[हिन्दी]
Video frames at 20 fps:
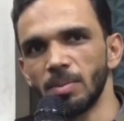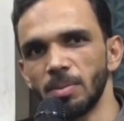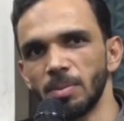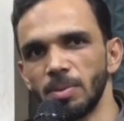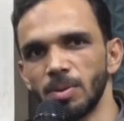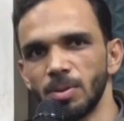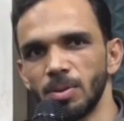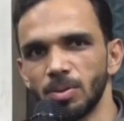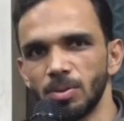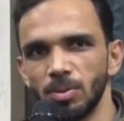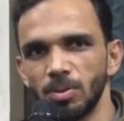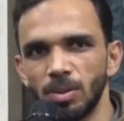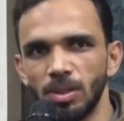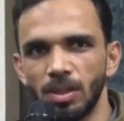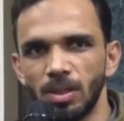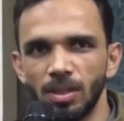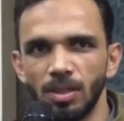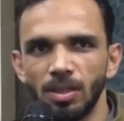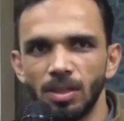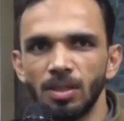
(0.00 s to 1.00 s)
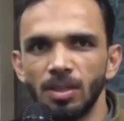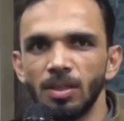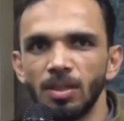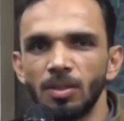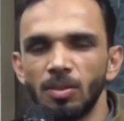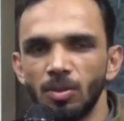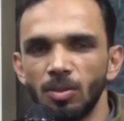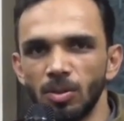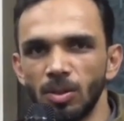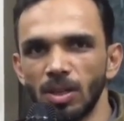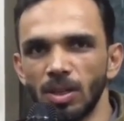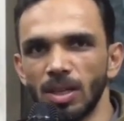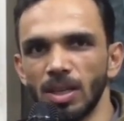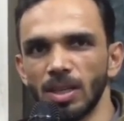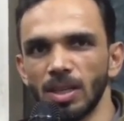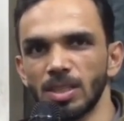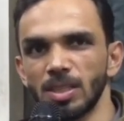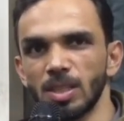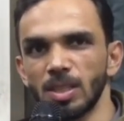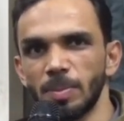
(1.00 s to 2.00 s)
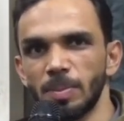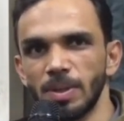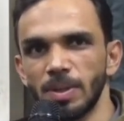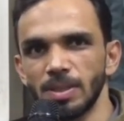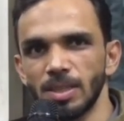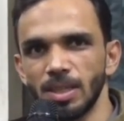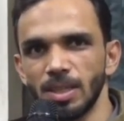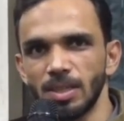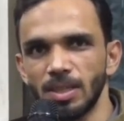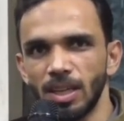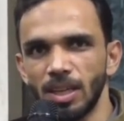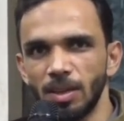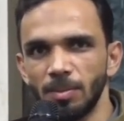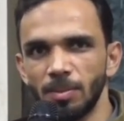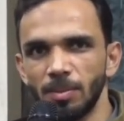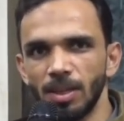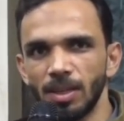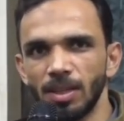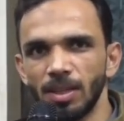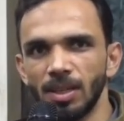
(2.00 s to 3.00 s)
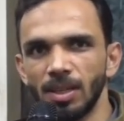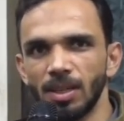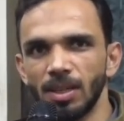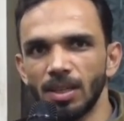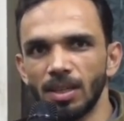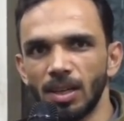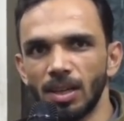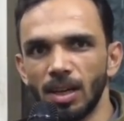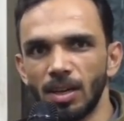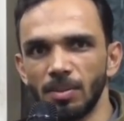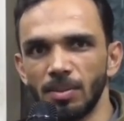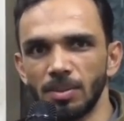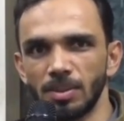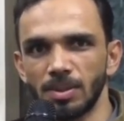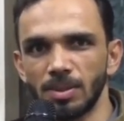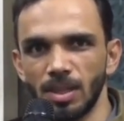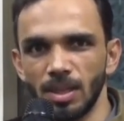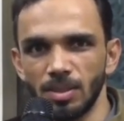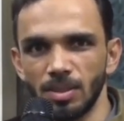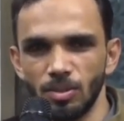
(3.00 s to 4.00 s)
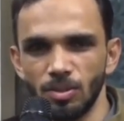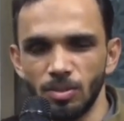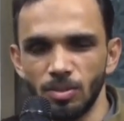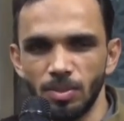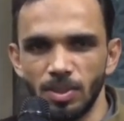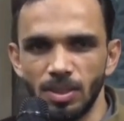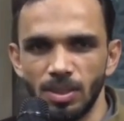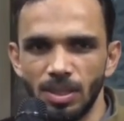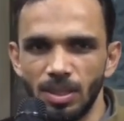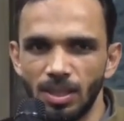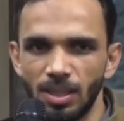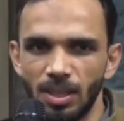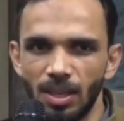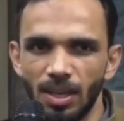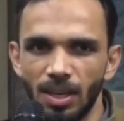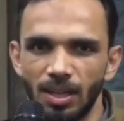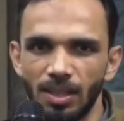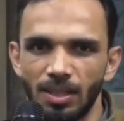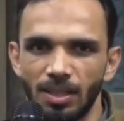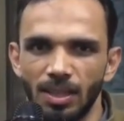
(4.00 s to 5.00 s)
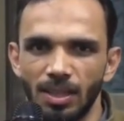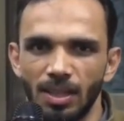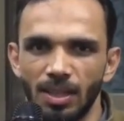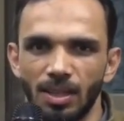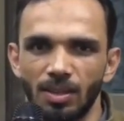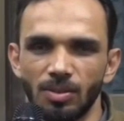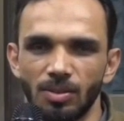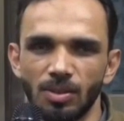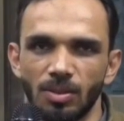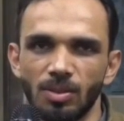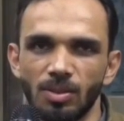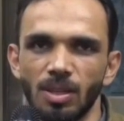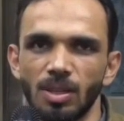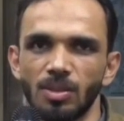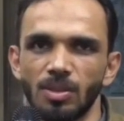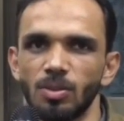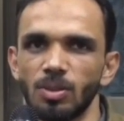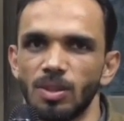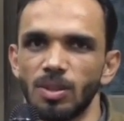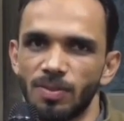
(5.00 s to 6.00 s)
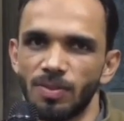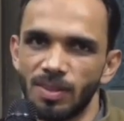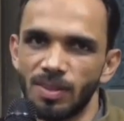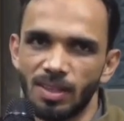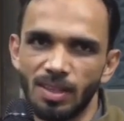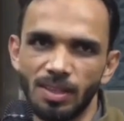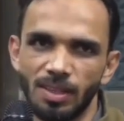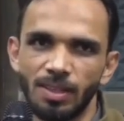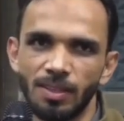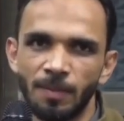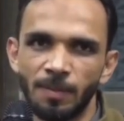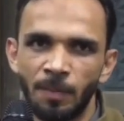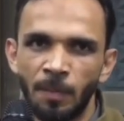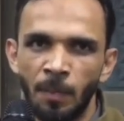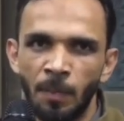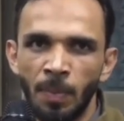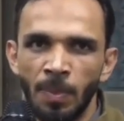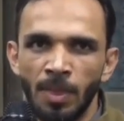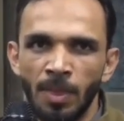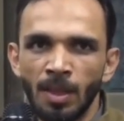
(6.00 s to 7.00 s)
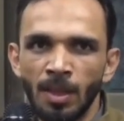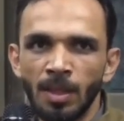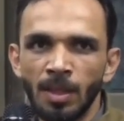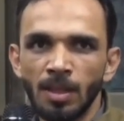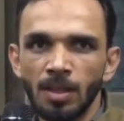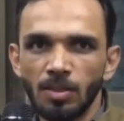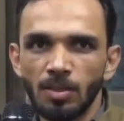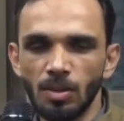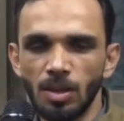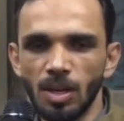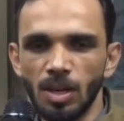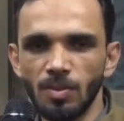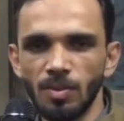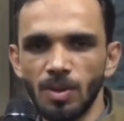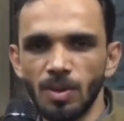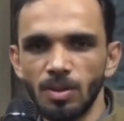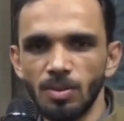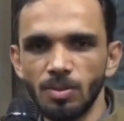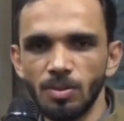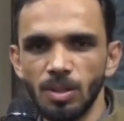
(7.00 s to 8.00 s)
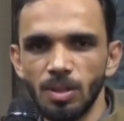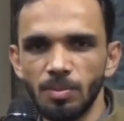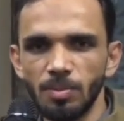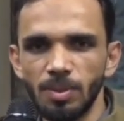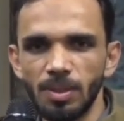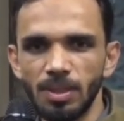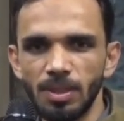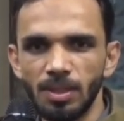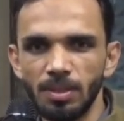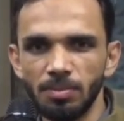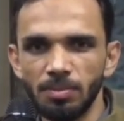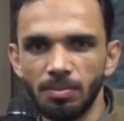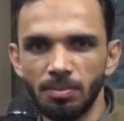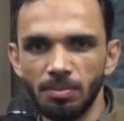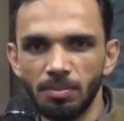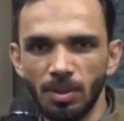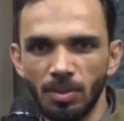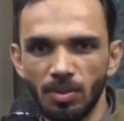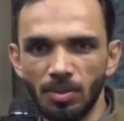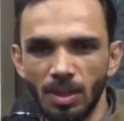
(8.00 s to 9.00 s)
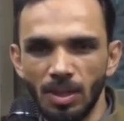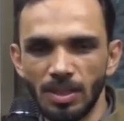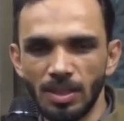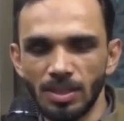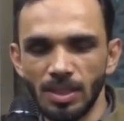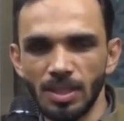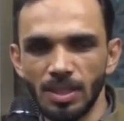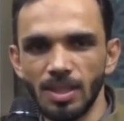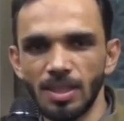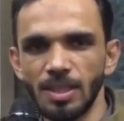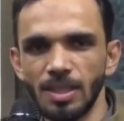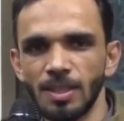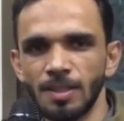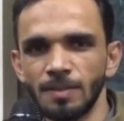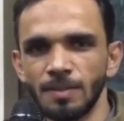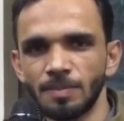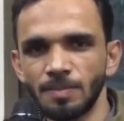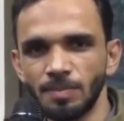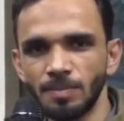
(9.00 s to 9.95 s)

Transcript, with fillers: मैं बेहोश हो गया उन्होंने कहा कि इसके पास ज़्यादा टाइम नहीं है आप इसका जो भी है जल्दी कर लीजिएगा और इसको रात को ही दफन कर दें तो घर वालों ने भी बिल्कुल ऐसे ही किया